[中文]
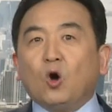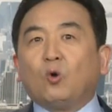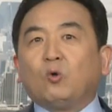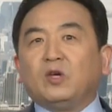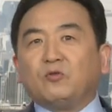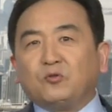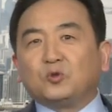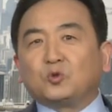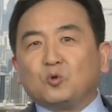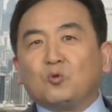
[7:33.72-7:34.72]
恢
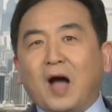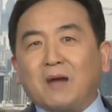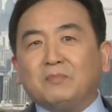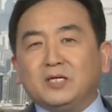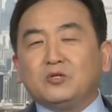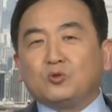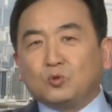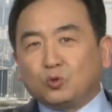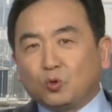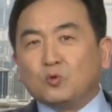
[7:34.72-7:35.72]
复中华民
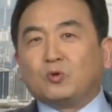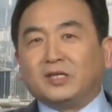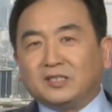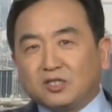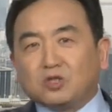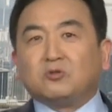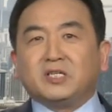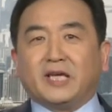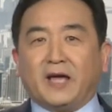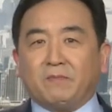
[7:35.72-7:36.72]
族、中国人的
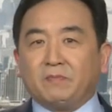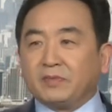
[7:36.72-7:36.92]
尊严，